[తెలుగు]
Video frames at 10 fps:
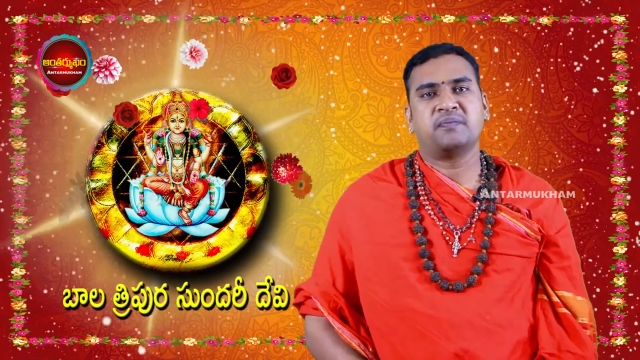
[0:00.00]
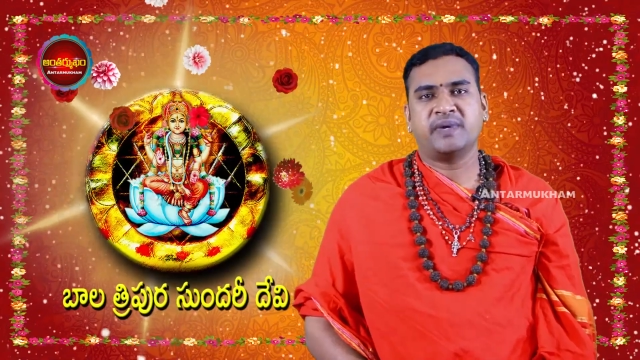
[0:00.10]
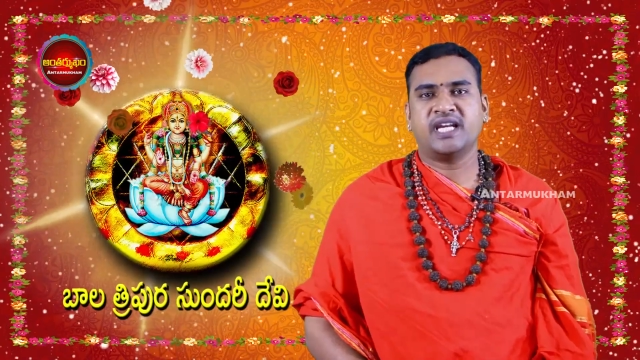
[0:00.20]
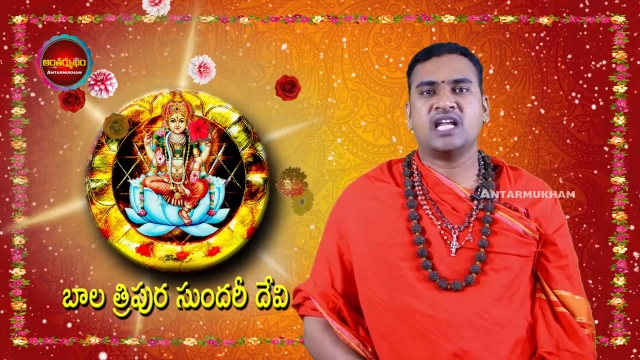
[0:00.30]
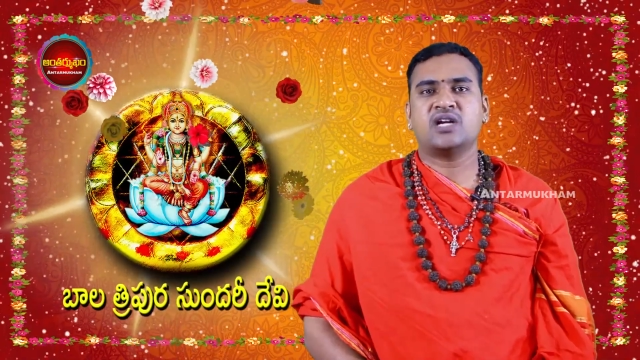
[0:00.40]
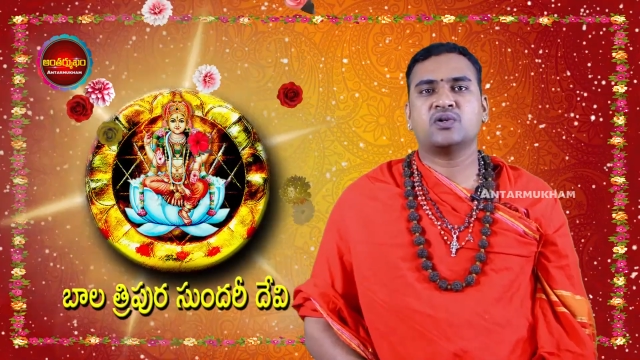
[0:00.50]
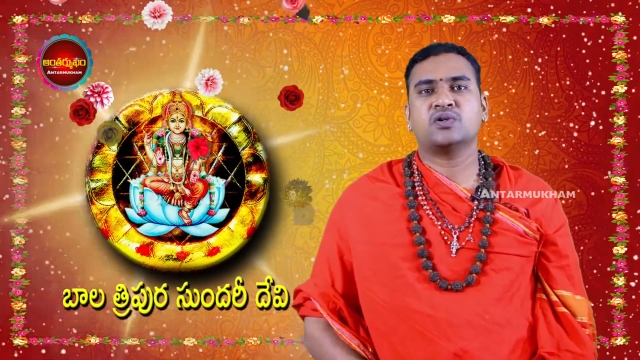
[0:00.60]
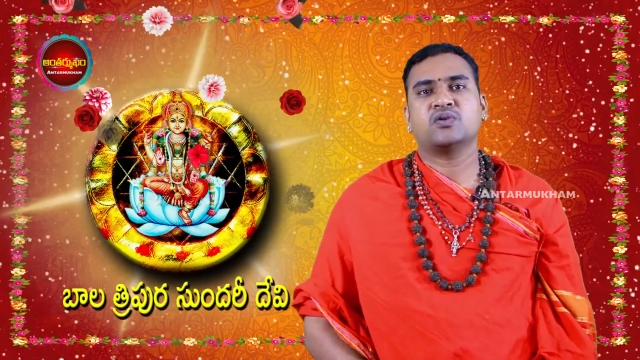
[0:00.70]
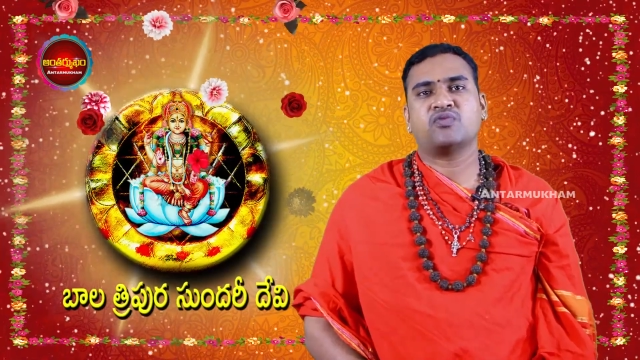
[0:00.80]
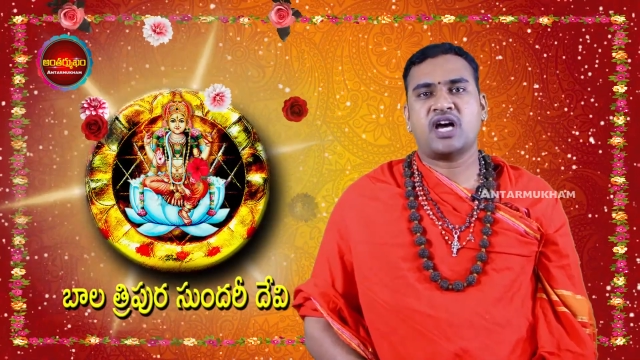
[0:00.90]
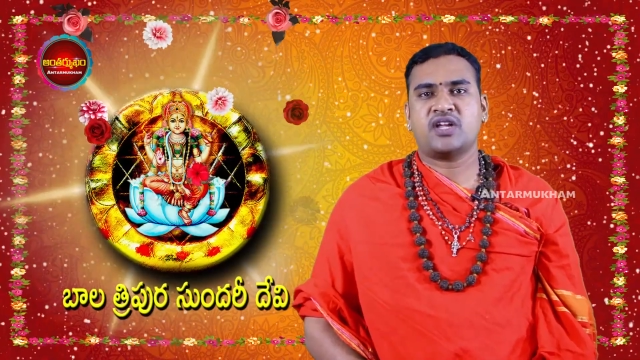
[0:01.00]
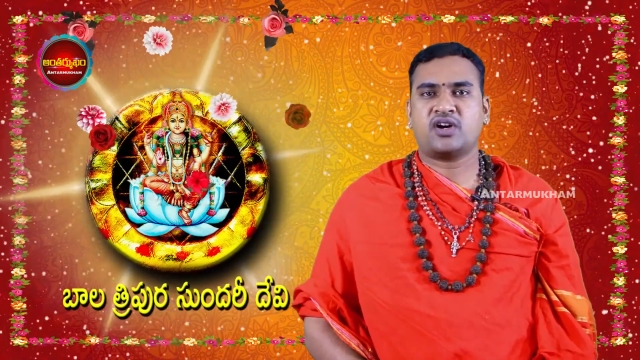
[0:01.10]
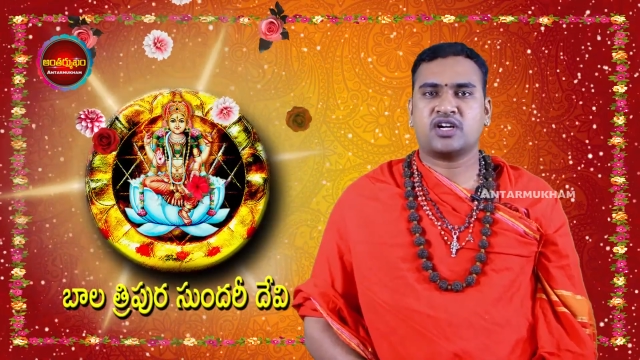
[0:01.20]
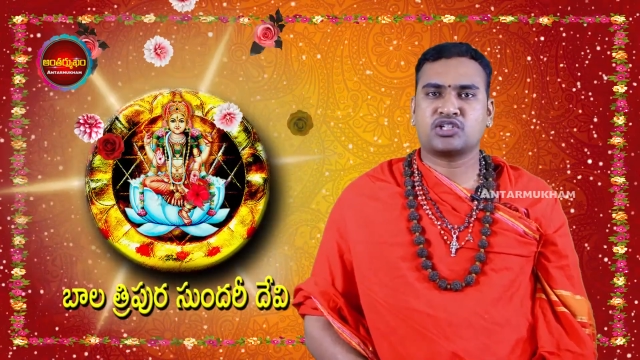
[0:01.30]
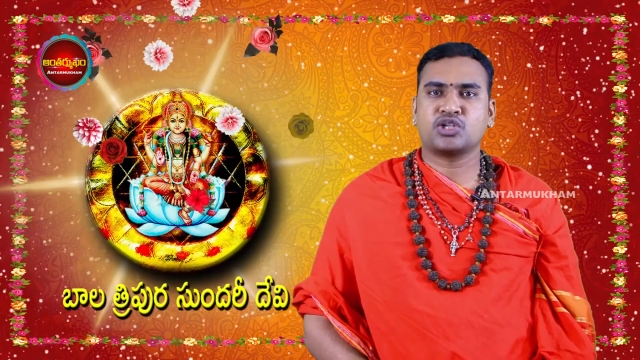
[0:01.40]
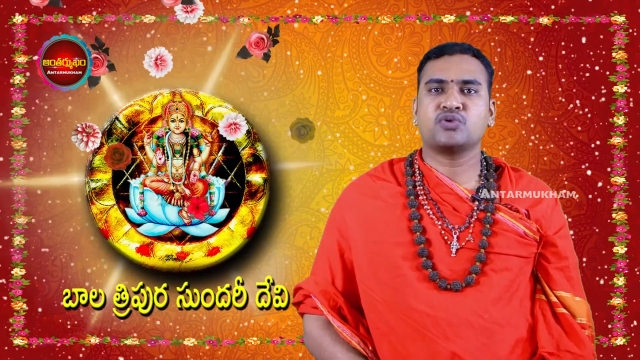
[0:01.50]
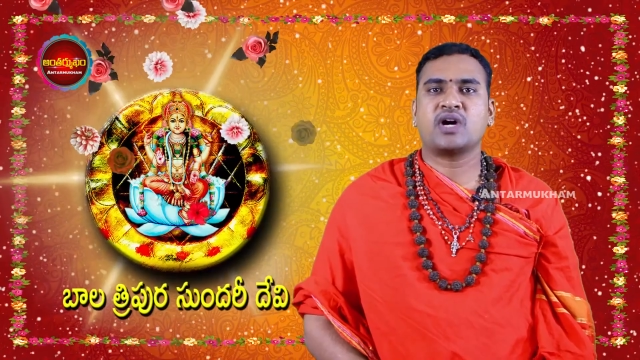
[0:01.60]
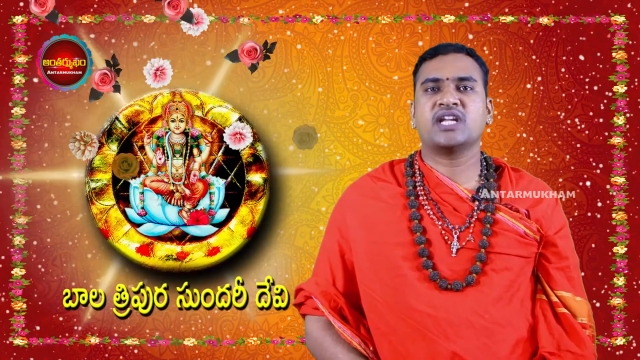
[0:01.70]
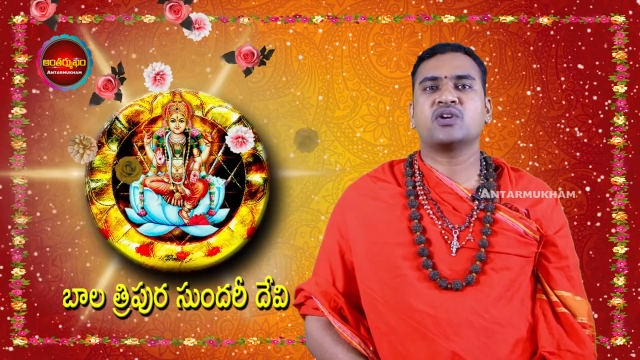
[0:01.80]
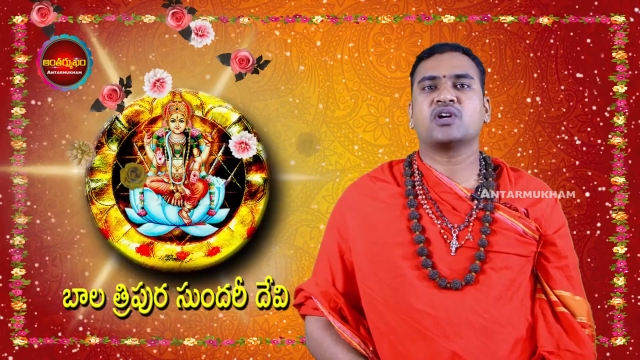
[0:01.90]
పిల్లలు వారి యొక్క చదువు
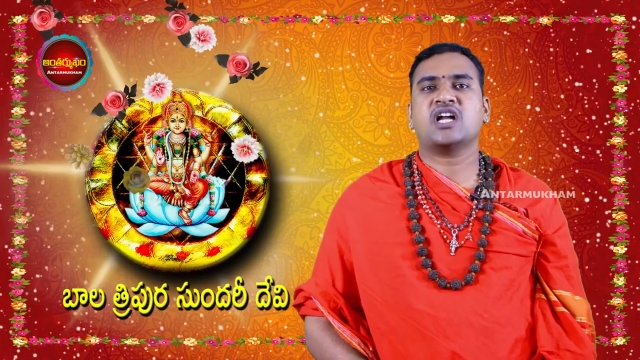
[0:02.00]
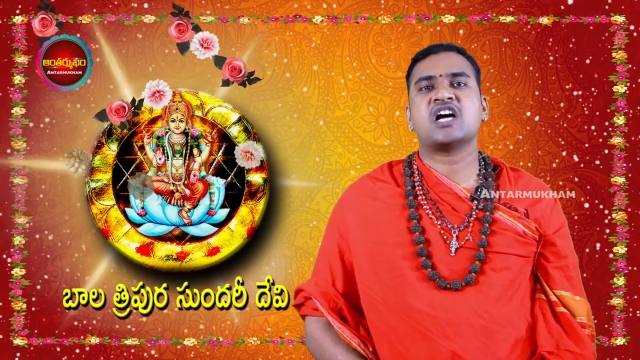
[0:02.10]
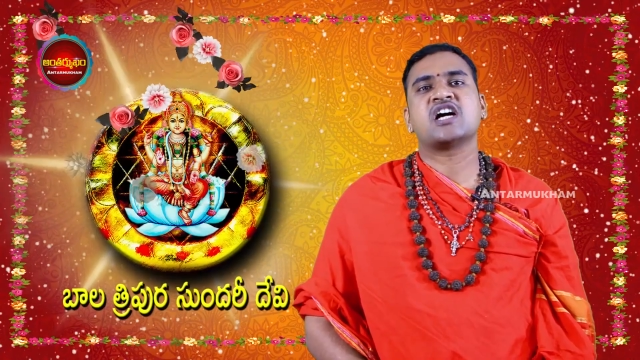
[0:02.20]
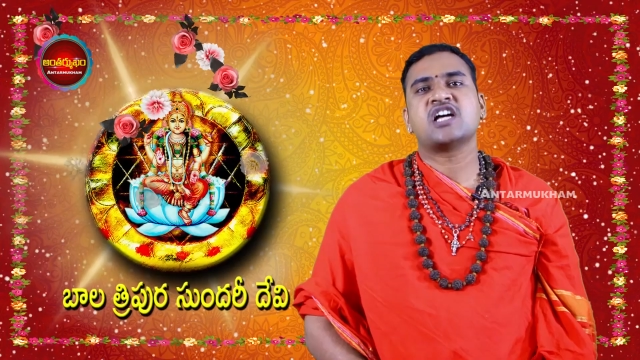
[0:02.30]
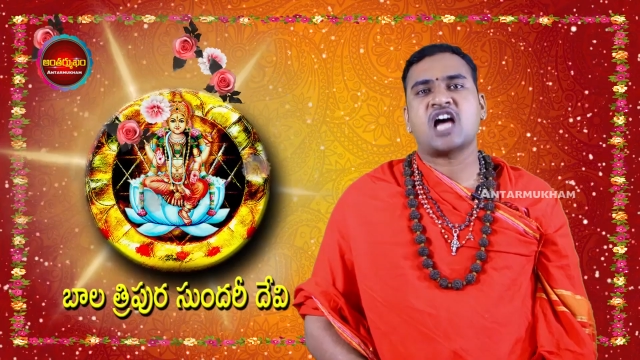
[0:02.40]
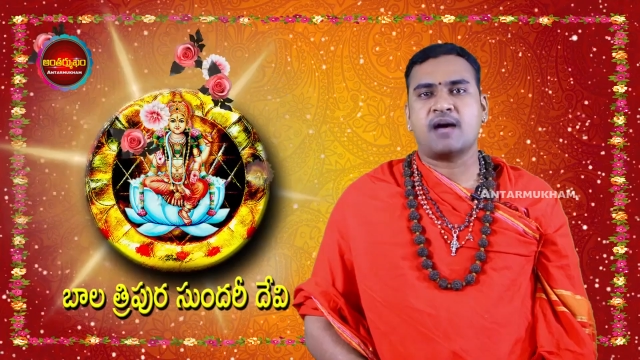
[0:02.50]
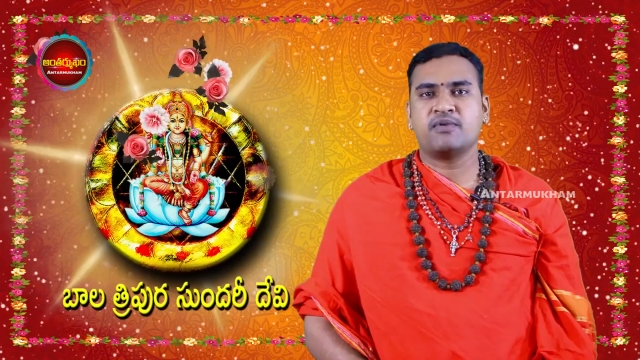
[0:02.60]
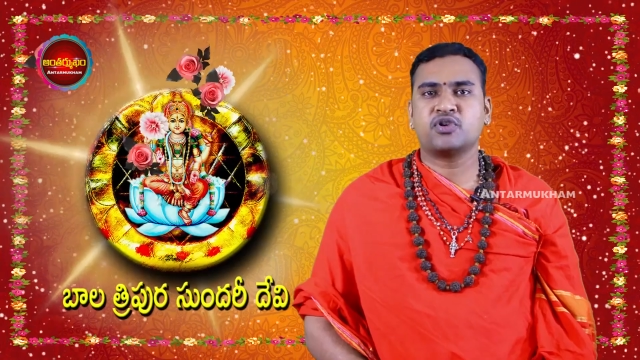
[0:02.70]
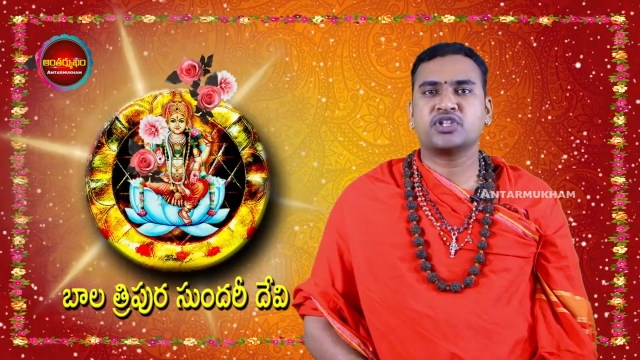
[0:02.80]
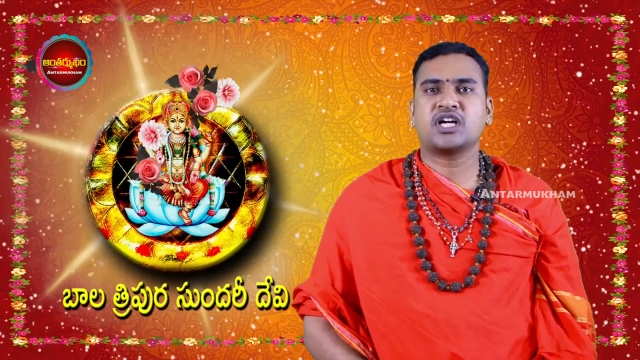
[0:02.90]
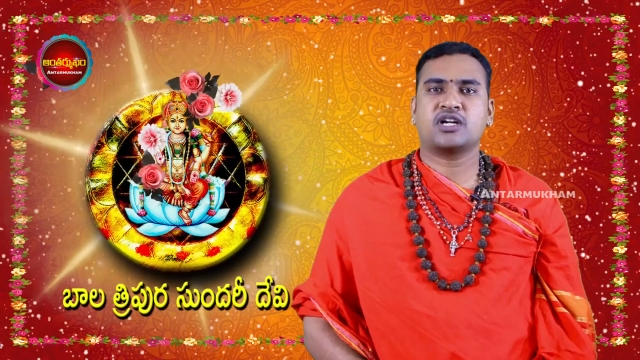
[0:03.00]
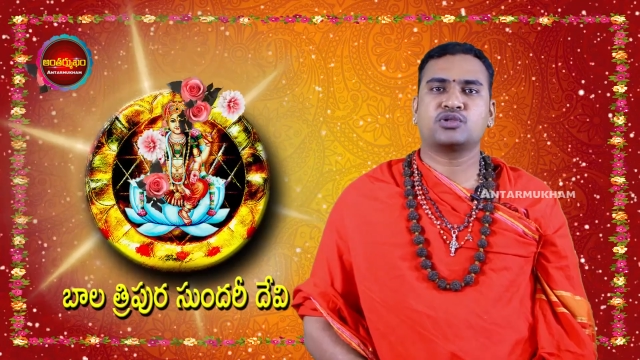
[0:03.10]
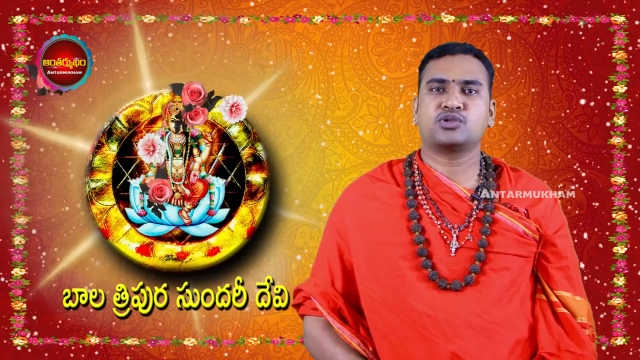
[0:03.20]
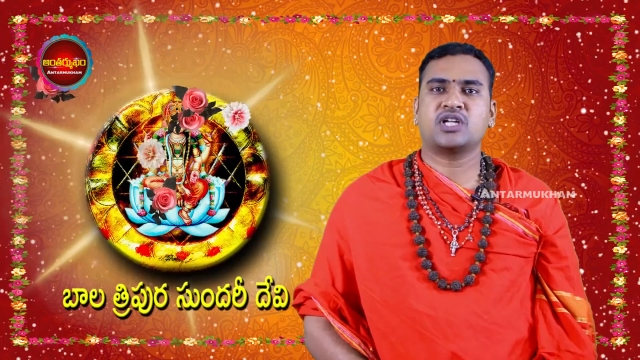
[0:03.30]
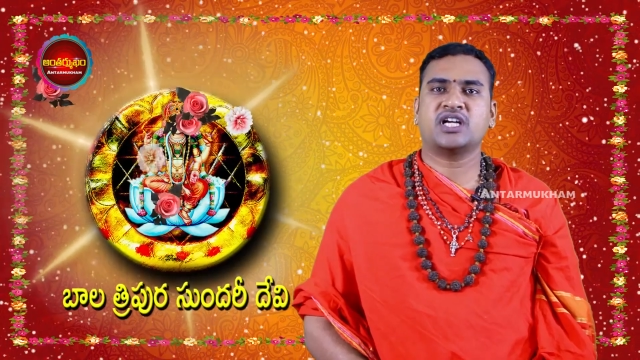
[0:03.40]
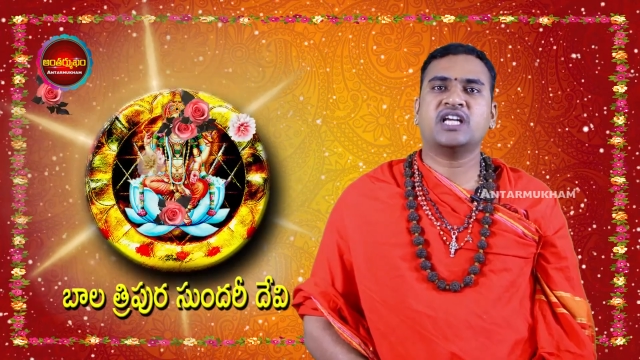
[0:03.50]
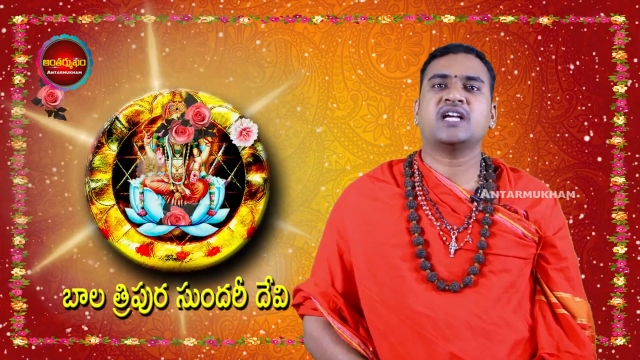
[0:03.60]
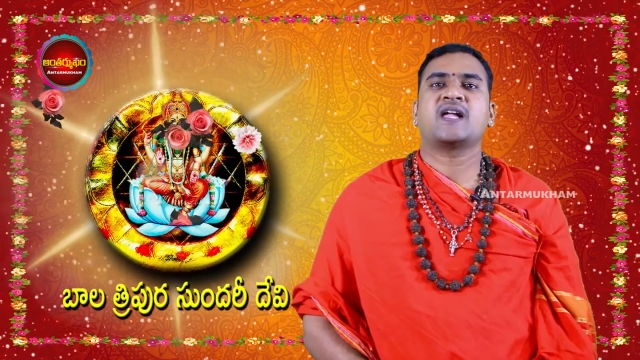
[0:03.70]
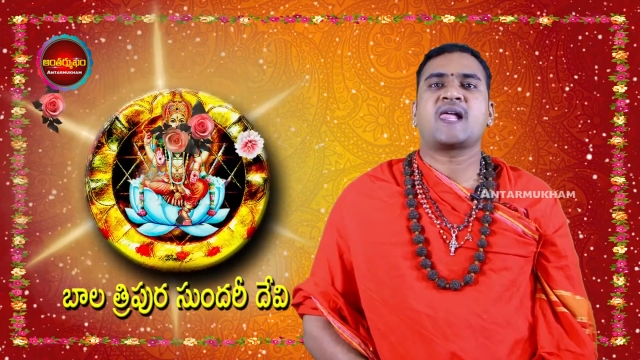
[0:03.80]
అన్నీ కూడా అభివృద్ధి కలుగుతుందండి